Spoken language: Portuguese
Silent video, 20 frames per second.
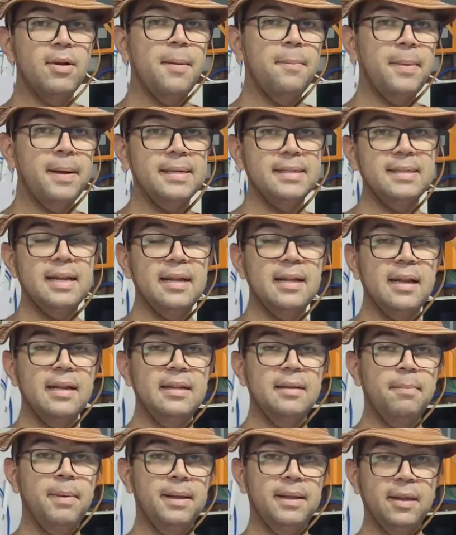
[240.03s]
tenho capacidade
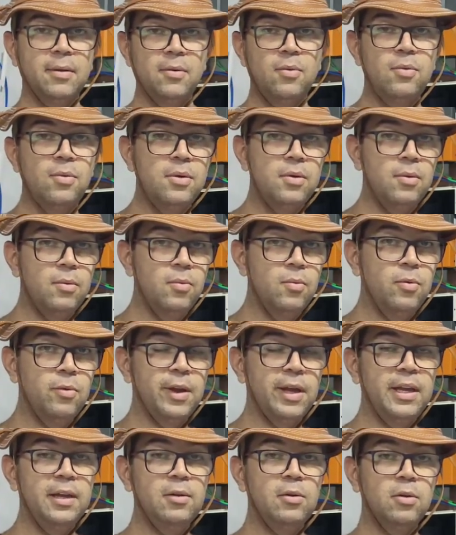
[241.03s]
ainda para ter um,
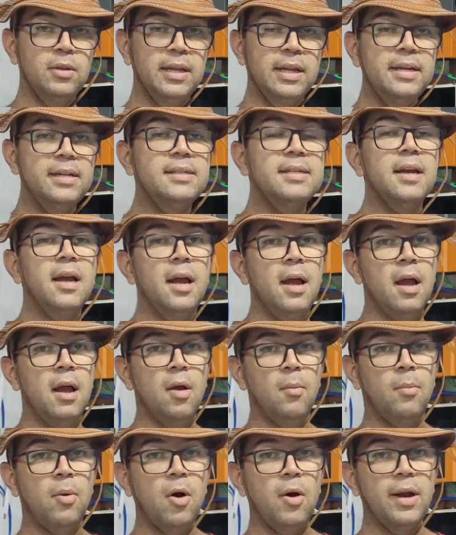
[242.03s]
um veículo desse,
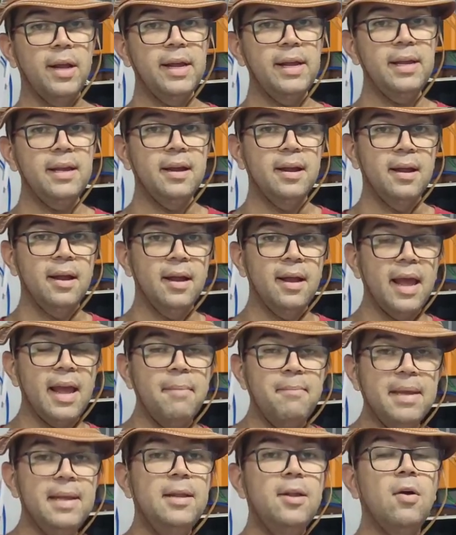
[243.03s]
porém
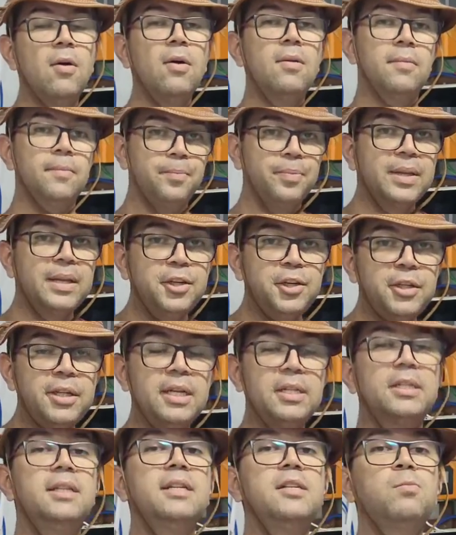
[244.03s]
é melhor que
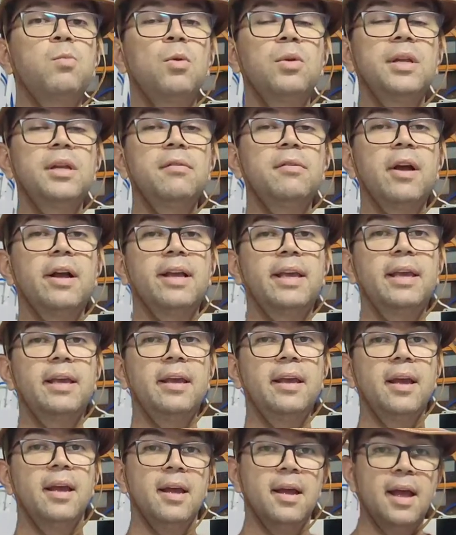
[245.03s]
esteja disponível
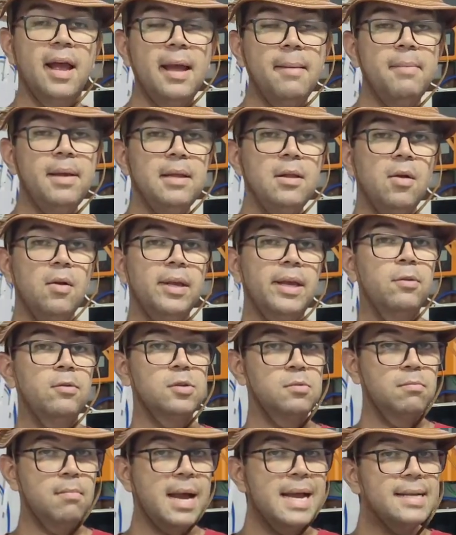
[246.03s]
aqui. É melhor que
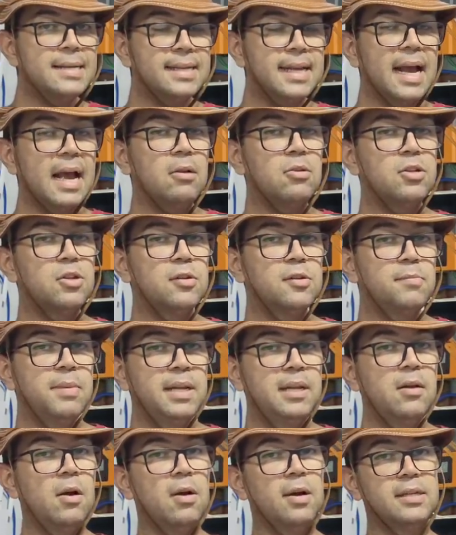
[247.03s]
os mais caros e os
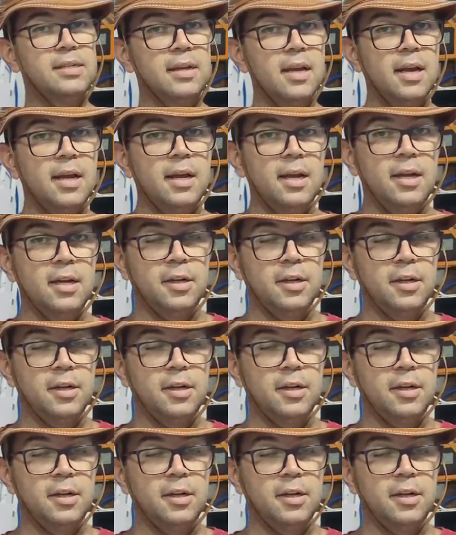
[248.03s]
melhores